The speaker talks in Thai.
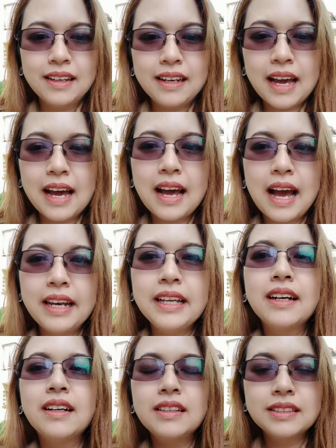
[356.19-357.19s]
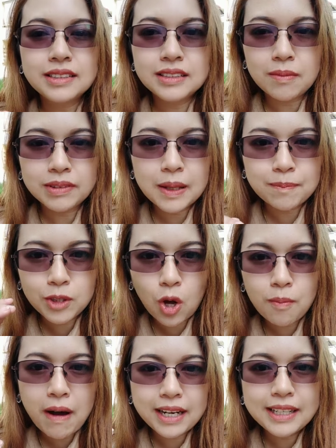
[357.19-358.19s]
นะคะอันนี้ก็คือสเต็ปต่อ
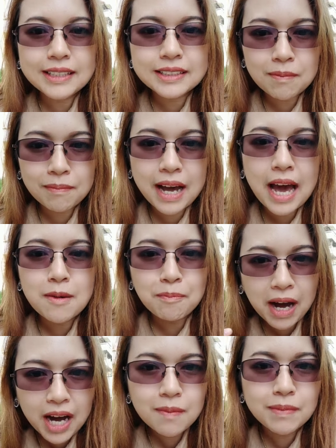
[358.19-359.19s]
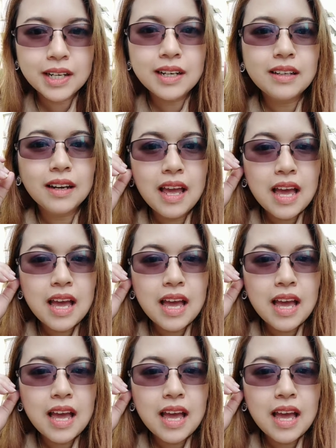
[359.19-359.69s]
มาที่จะสำคัญเพิ่มขึ้น